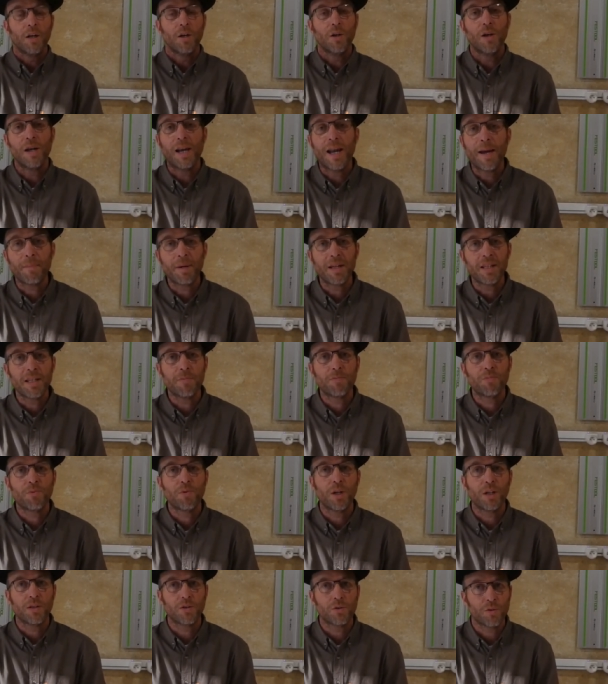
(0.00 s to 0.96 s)
Euh, la
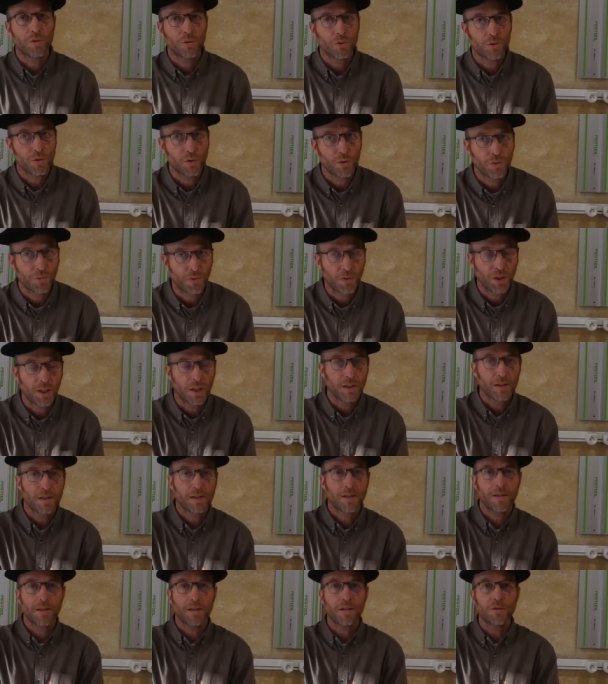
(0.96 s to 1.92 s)
manipulation se fait
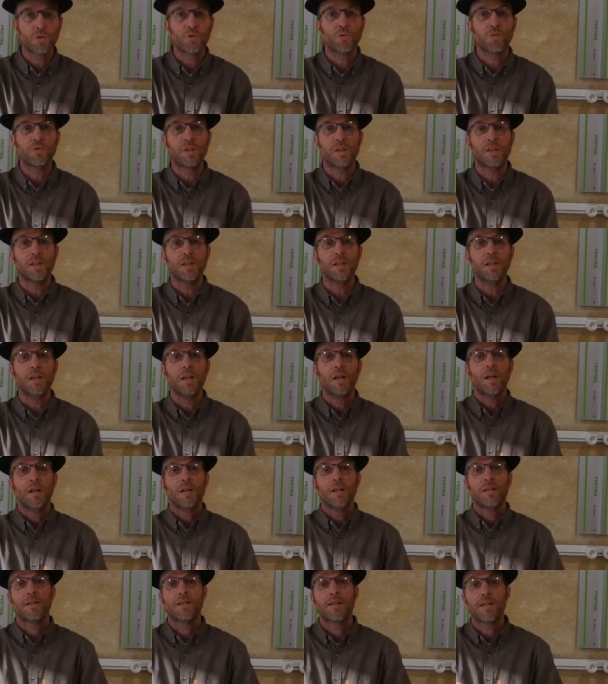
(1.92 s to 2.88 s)
sans outils,
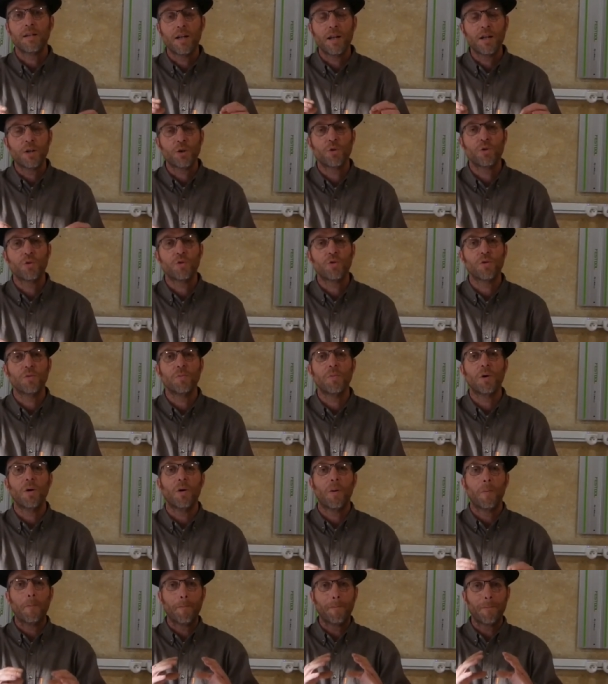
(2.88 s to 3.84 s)
c'est
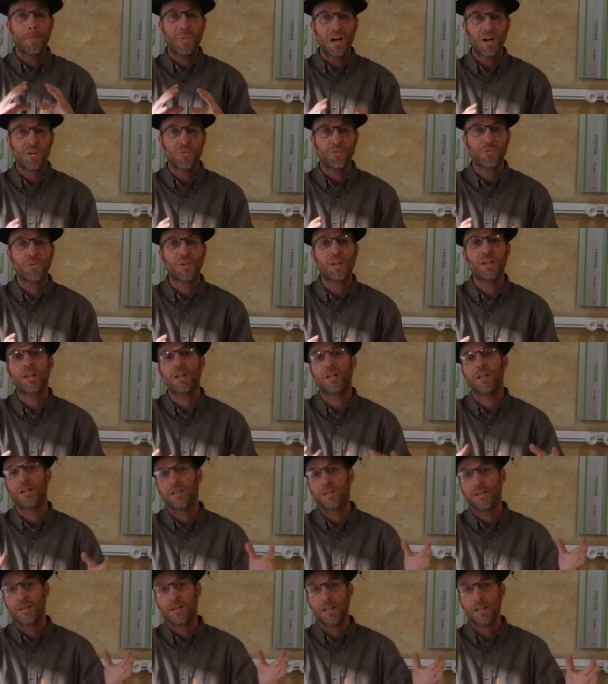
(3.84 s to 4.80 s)
l'ajustement parfait
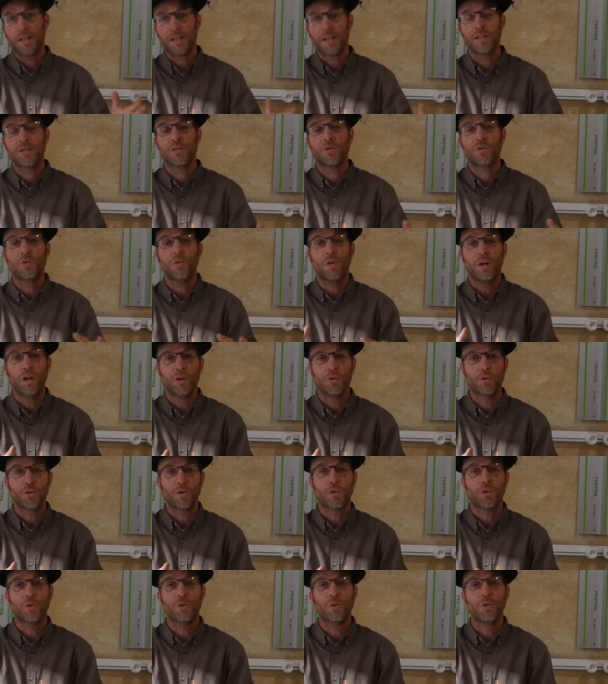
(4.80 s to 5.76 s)
des caissons entre